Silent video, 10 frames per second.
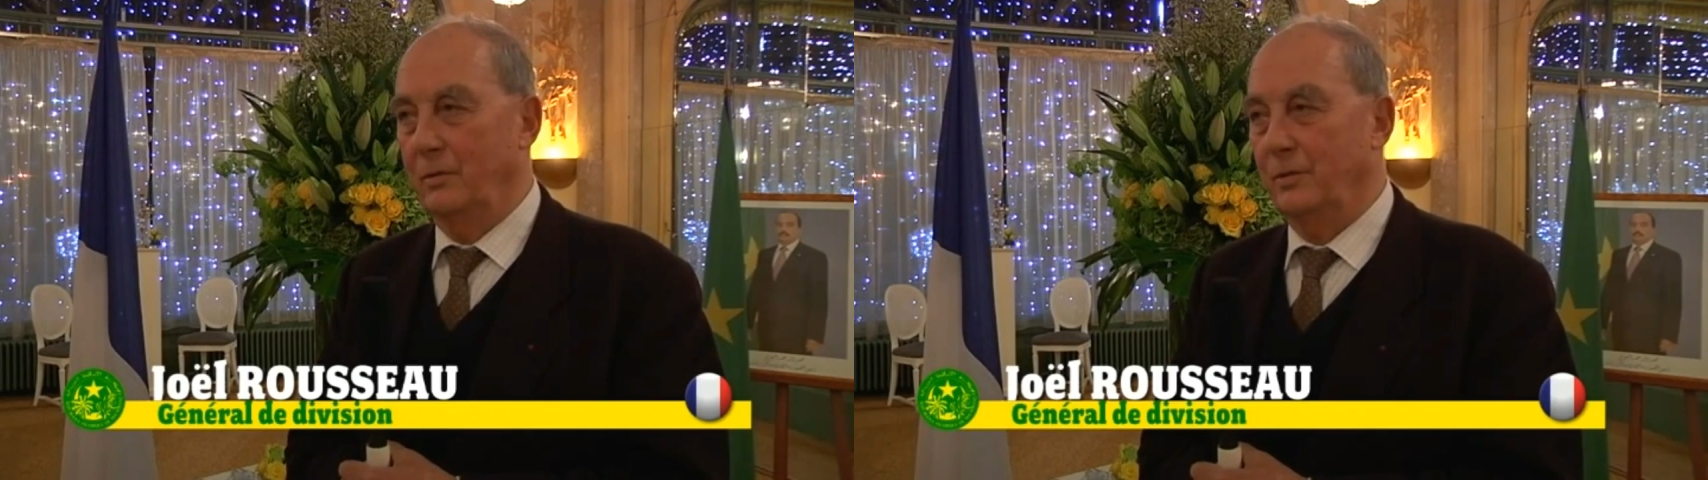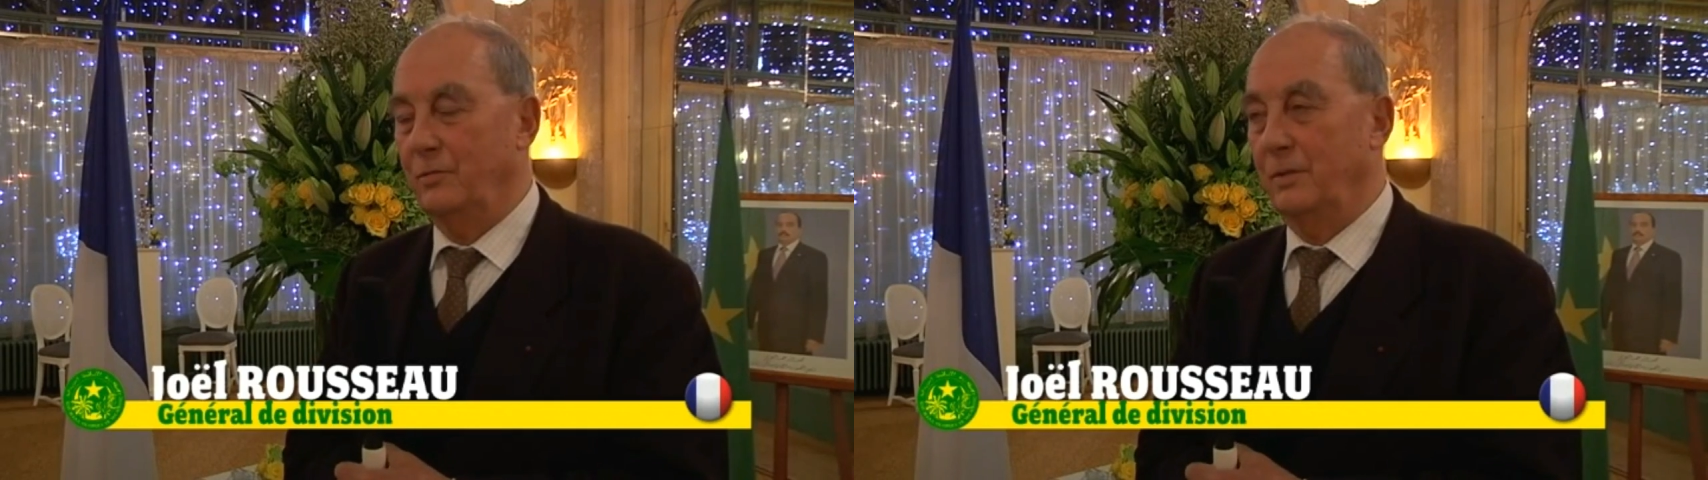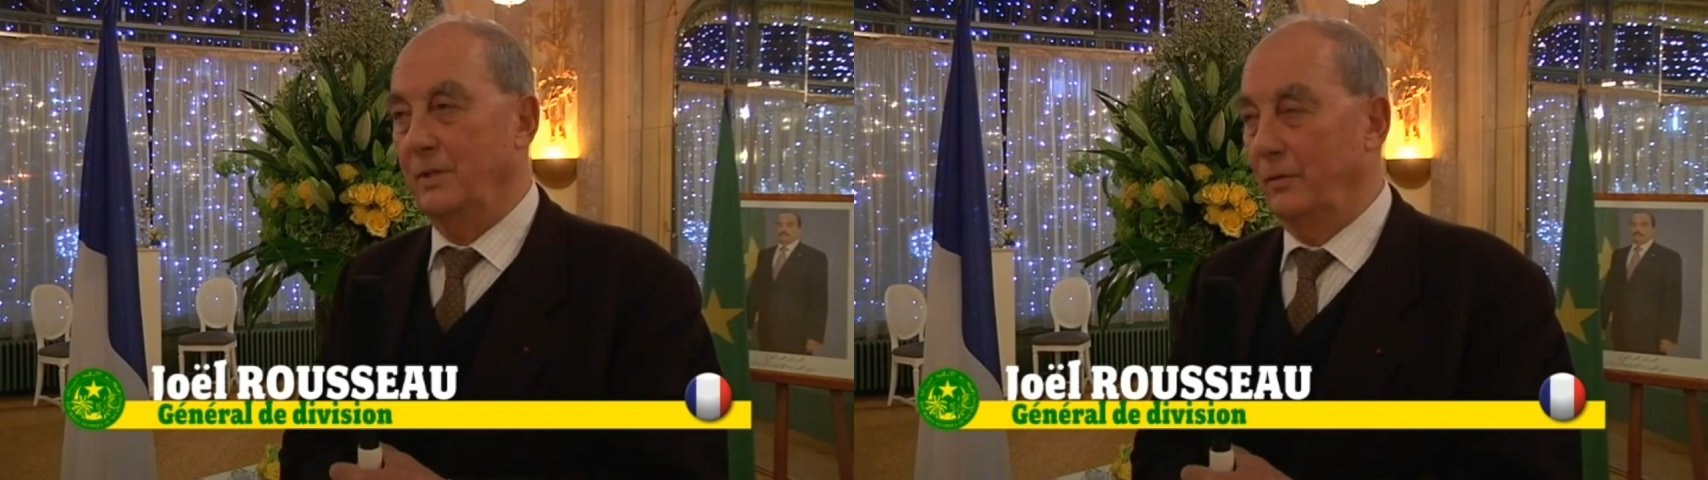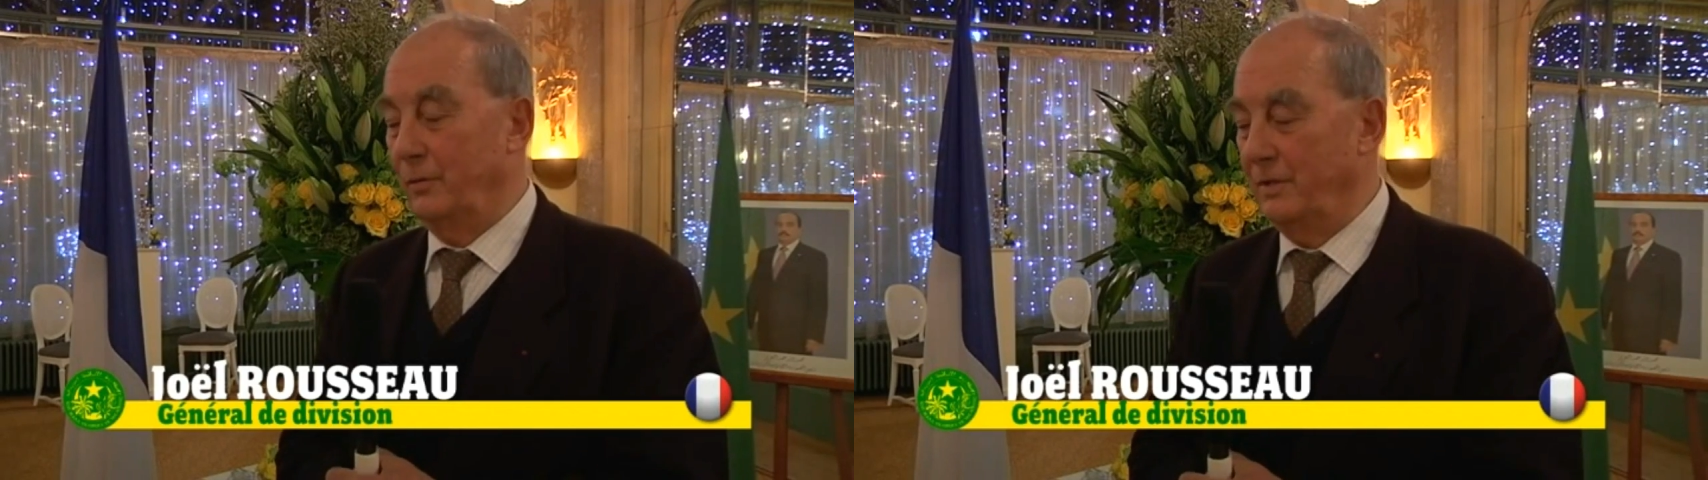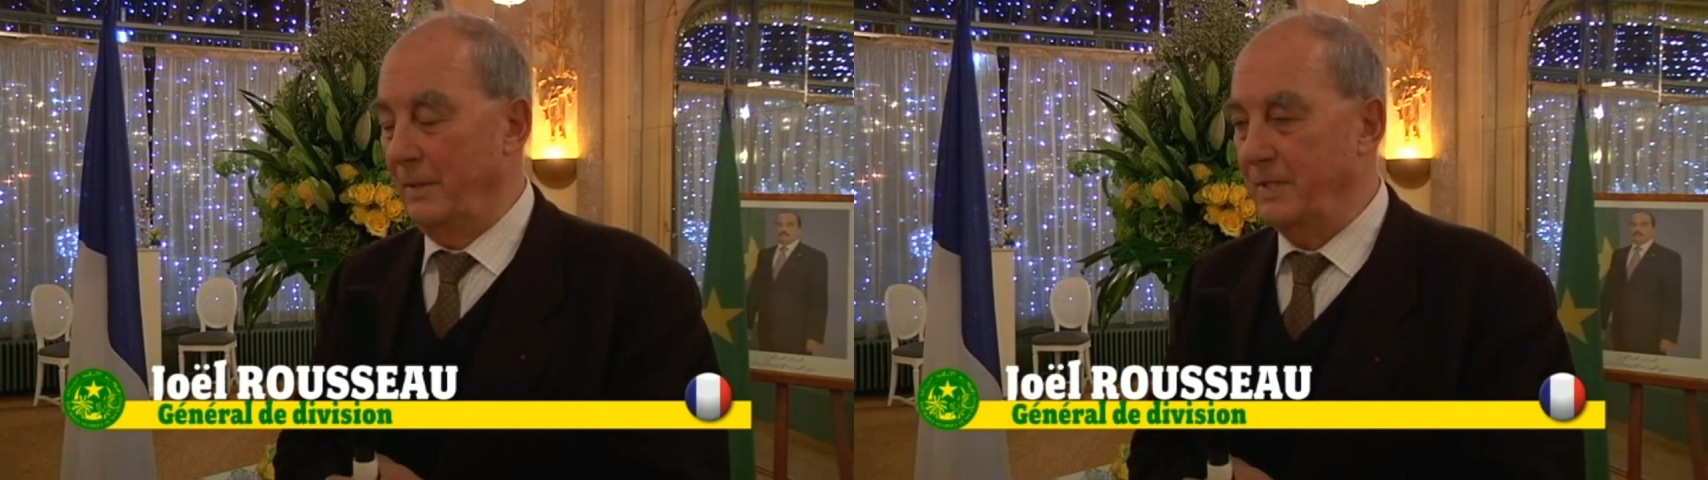je suis en
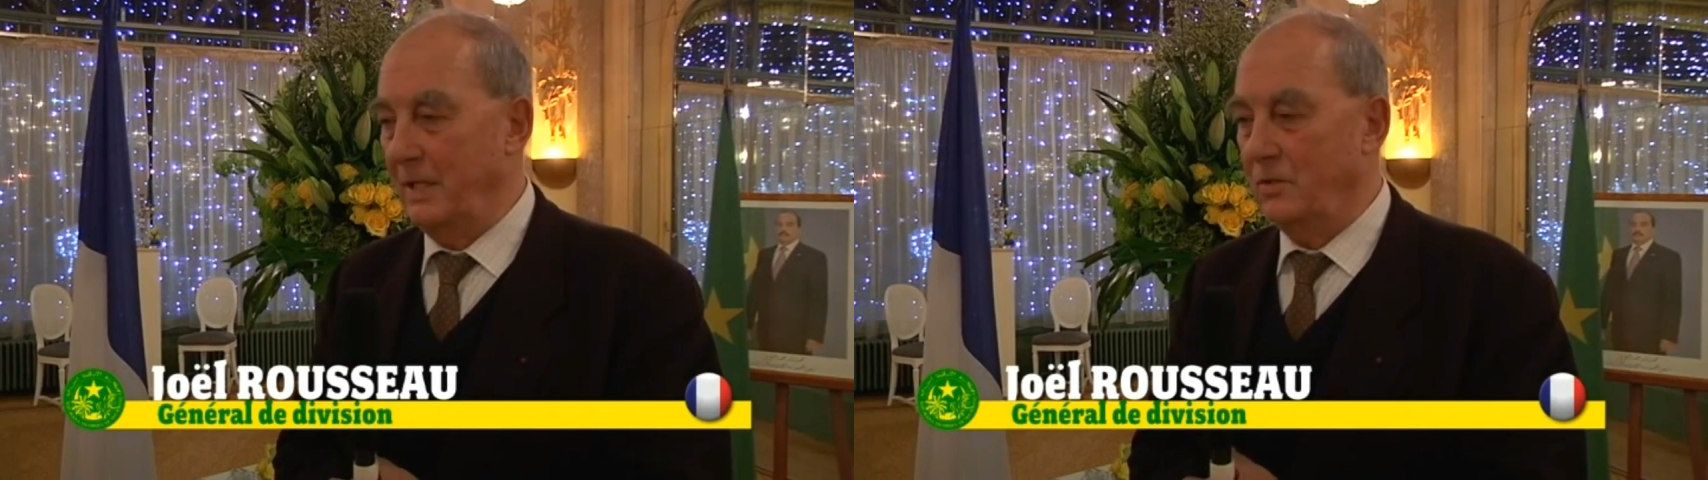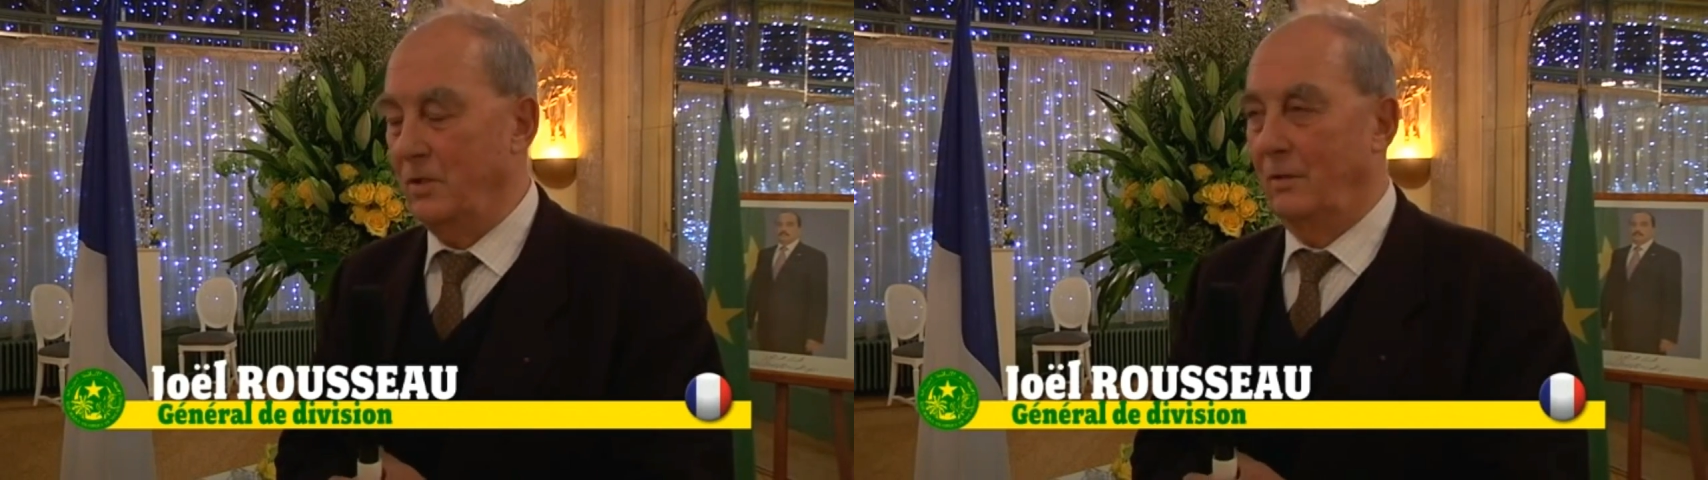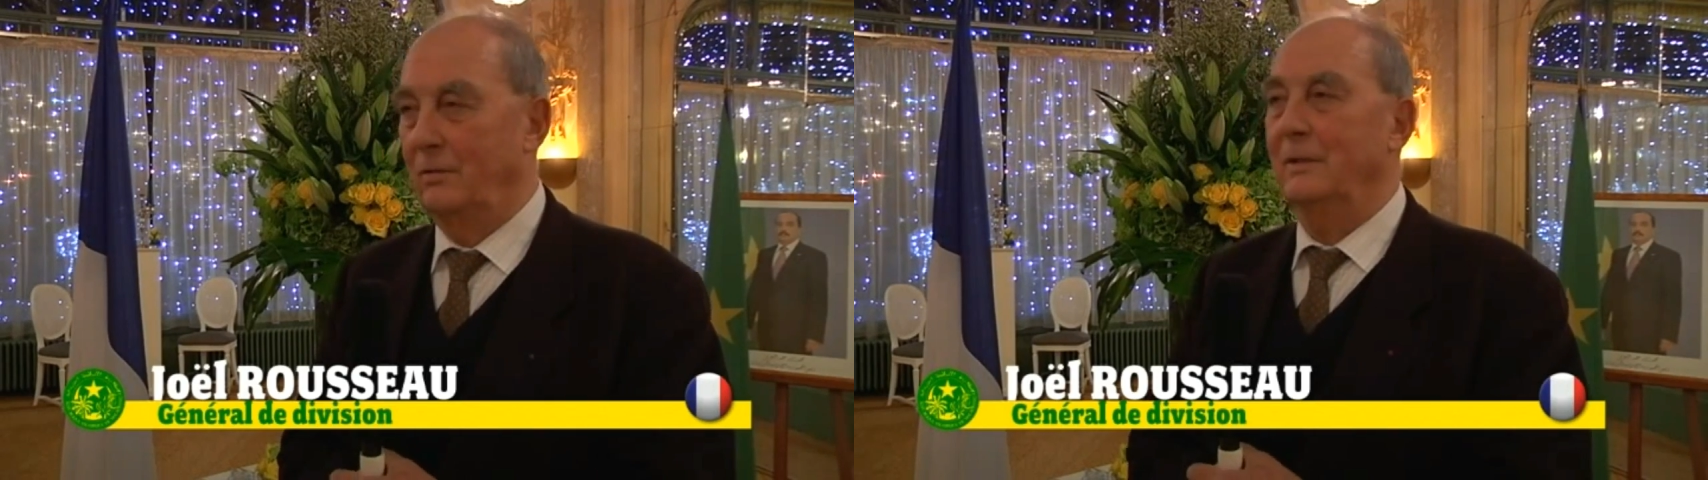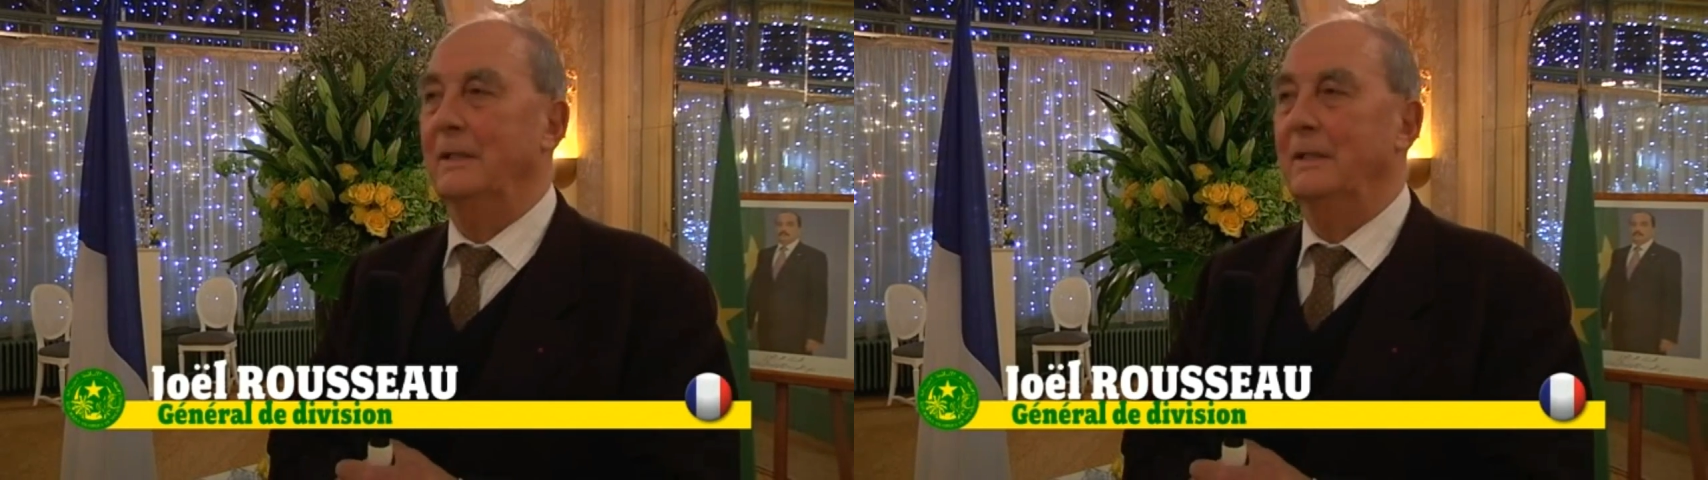deuxième section.